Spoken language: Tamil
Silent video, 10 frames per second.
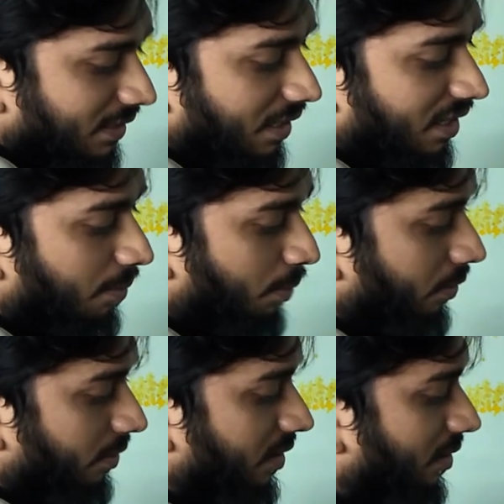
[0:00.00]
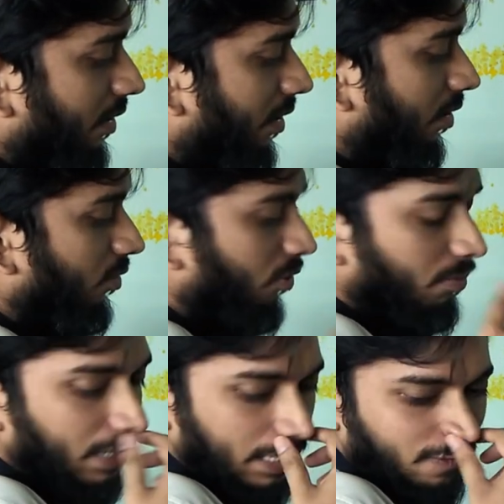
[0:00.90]
சரி இப்போ இதில் நான் ஒரு
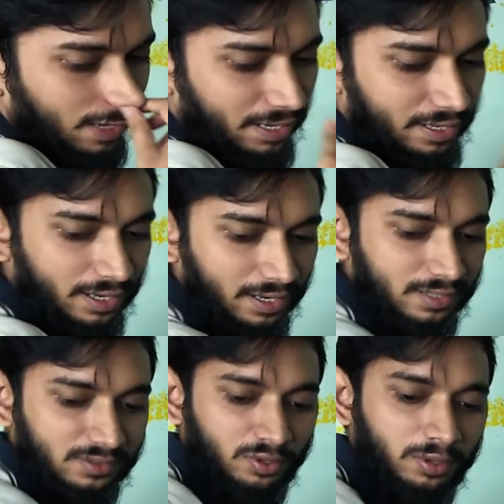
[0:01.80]
மணி நேரம் விளையாடிருக்கேன் ஸோ